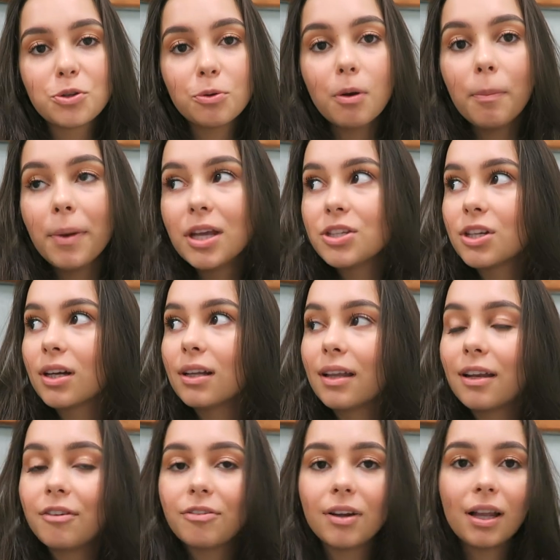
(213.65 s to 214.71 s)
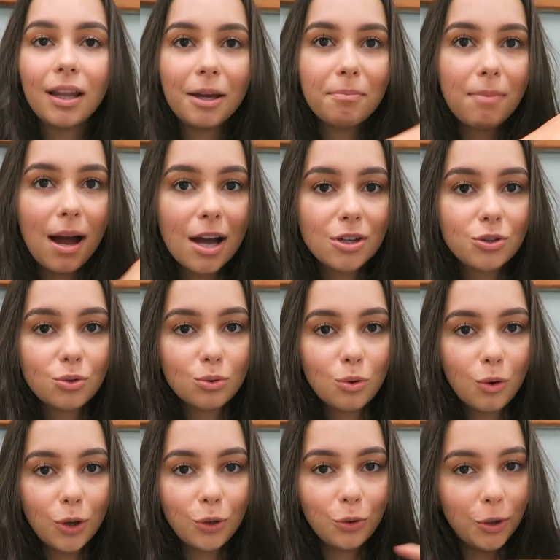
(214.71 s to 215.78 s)
normalmente a galera fica lá embaixo no
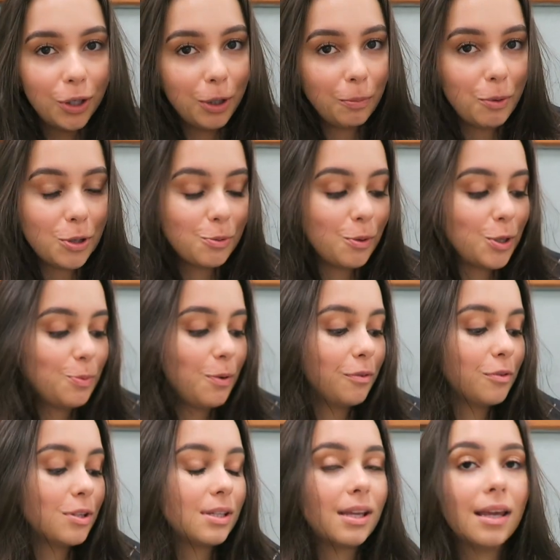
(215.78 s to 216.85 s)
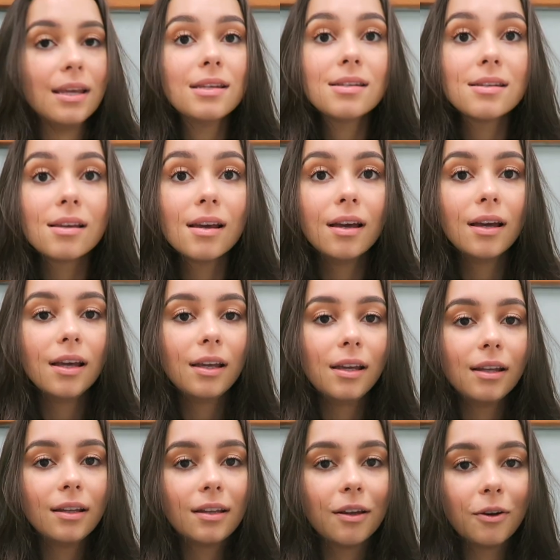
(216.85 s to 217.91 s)
corredor, que depois eu mostro pra vocês.
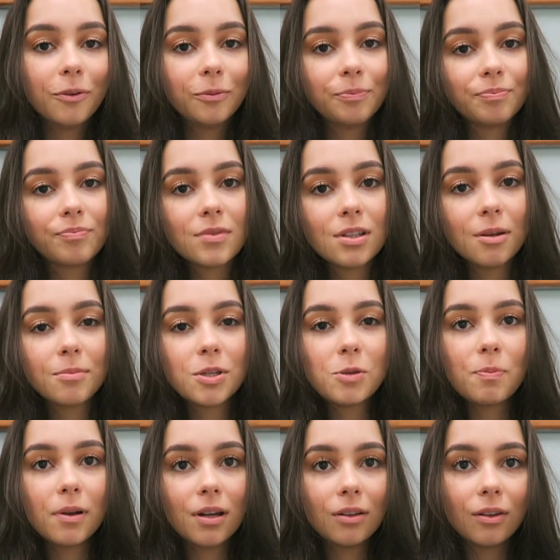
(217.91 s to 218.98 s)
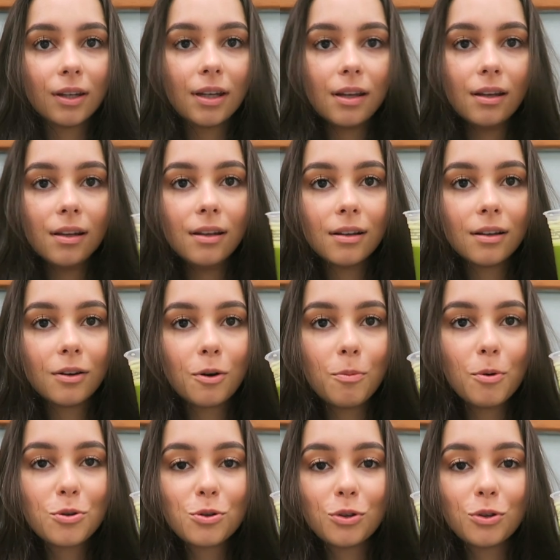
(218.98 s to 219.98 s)
Então, estamos esperando aqui o meu